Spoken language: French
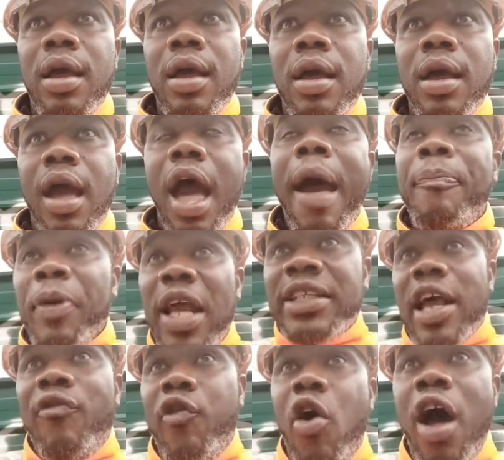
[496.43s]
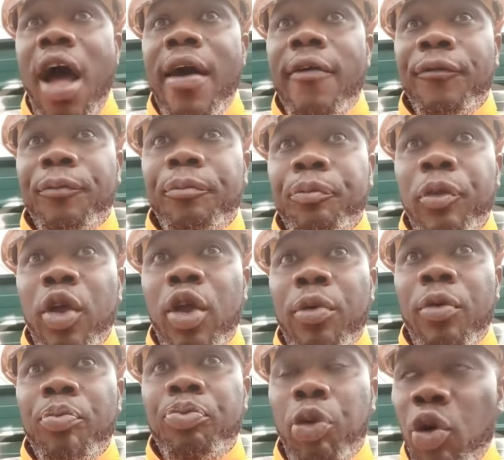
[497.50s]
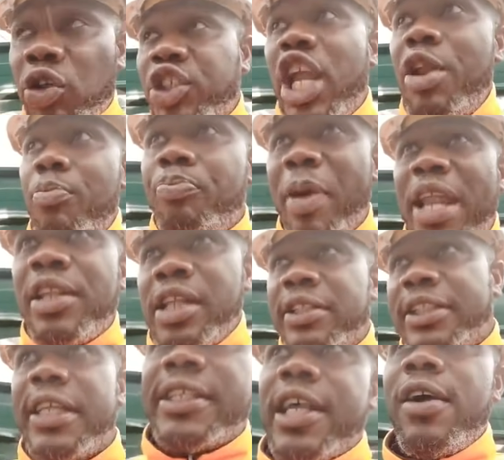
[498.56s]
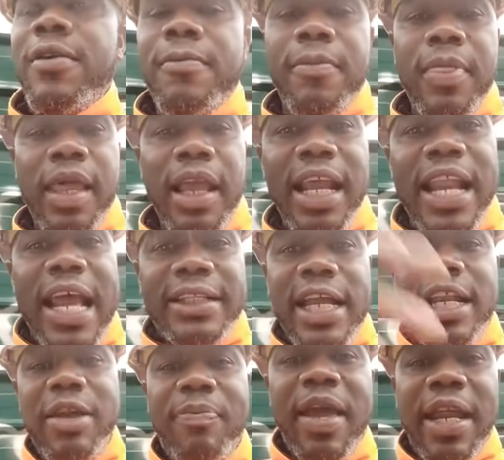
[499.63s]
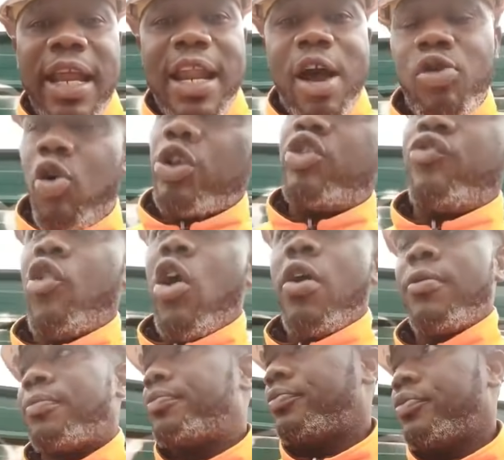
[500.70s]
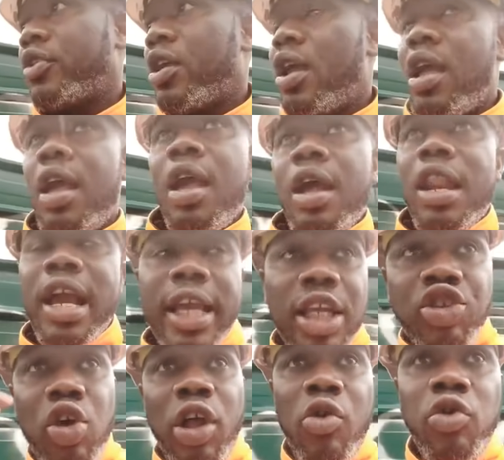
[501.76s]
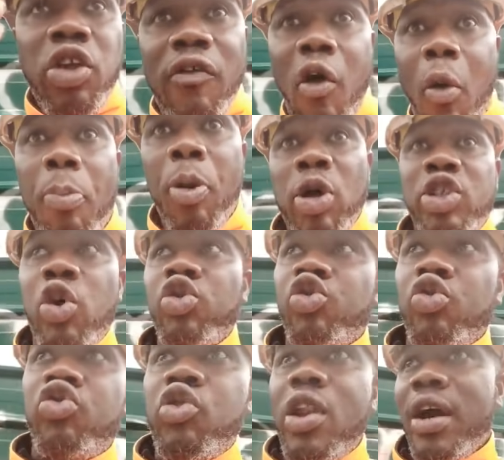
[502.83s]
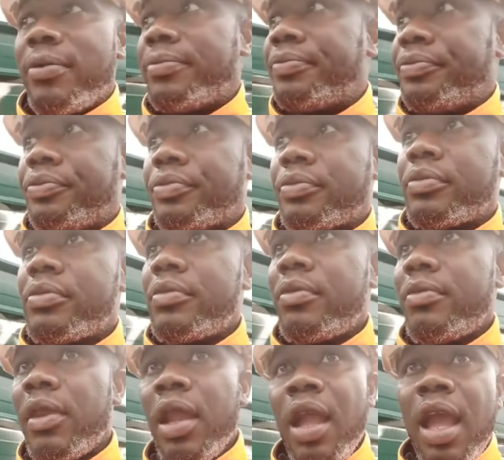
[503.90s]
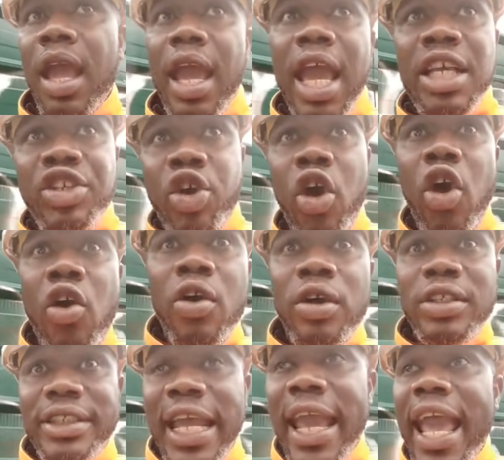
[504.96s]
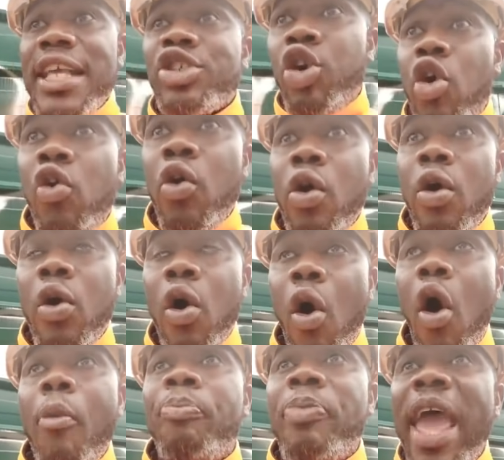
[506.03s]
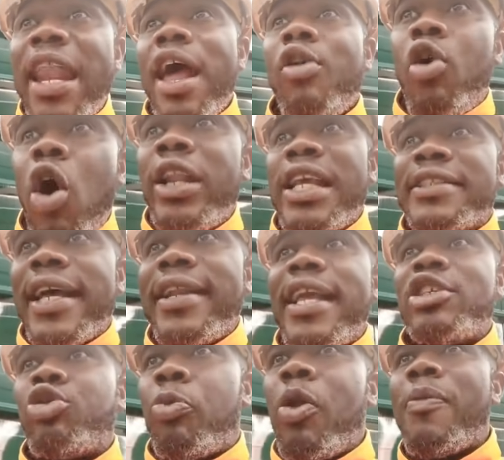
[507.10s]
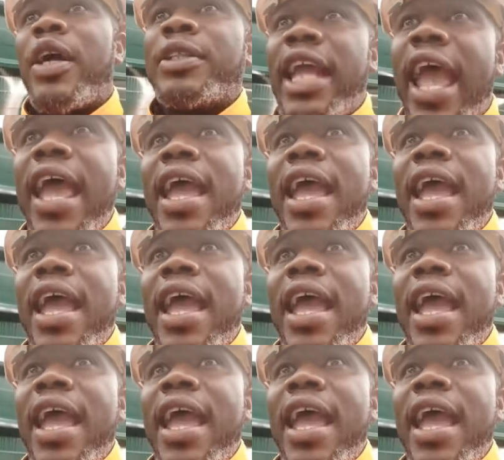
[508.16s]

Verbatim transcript: Après avoir purgé une peine de 10 ans, il a été libéré, il est en Côte d'Ivoire. La question que vous devez vous poser aujourd'hui, là, est-ce que c'est est-ce que on perd encore des années supplémentaires